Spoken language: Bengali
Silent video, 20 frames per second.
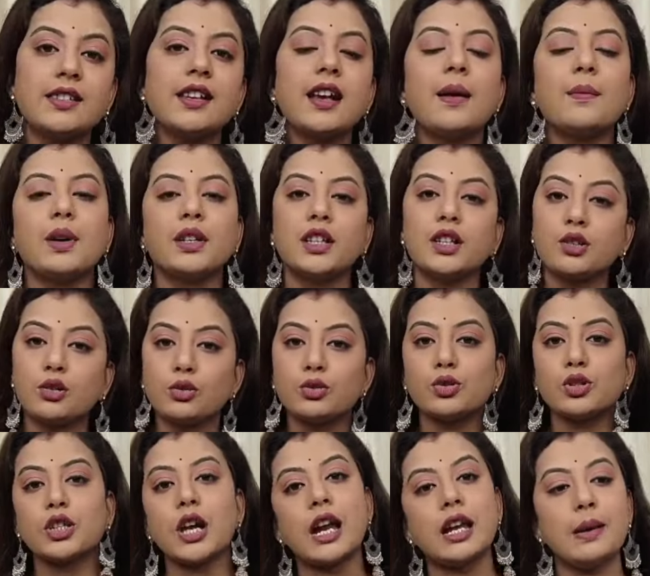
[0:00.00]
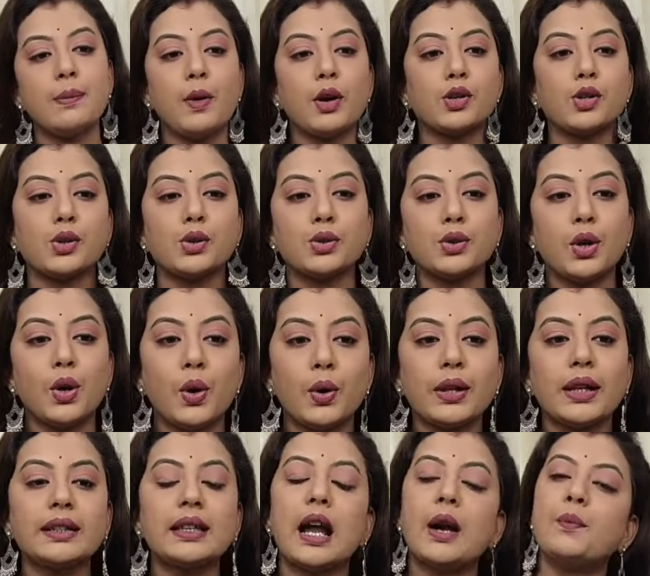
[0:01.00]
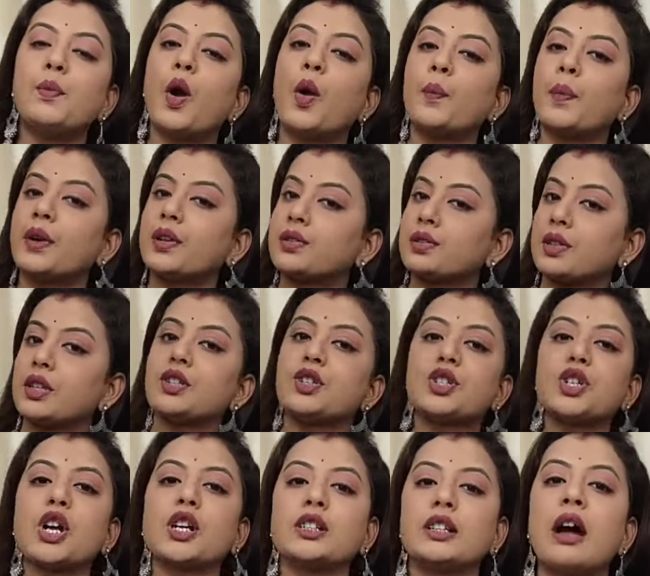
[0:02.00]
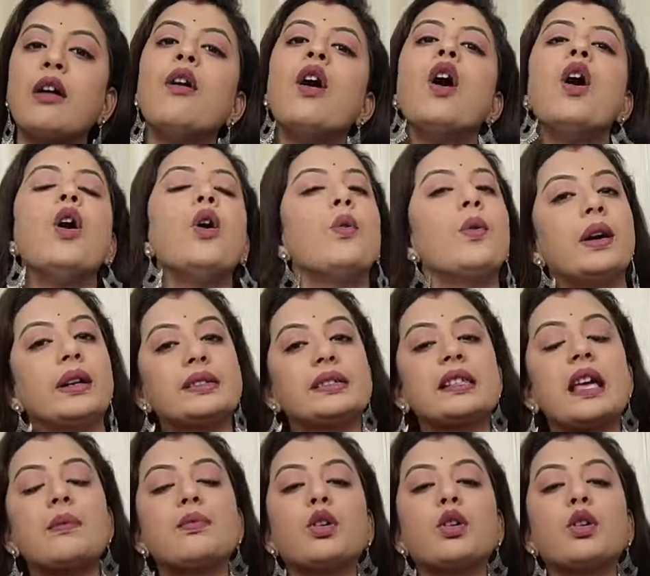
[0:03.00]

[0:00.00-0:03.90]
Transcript: যে আমাদের কোনো শাড়ি পছন্দ হলে তার প্রপার স্ক্রিনশট নাও হোয়াটসঅ্যাপ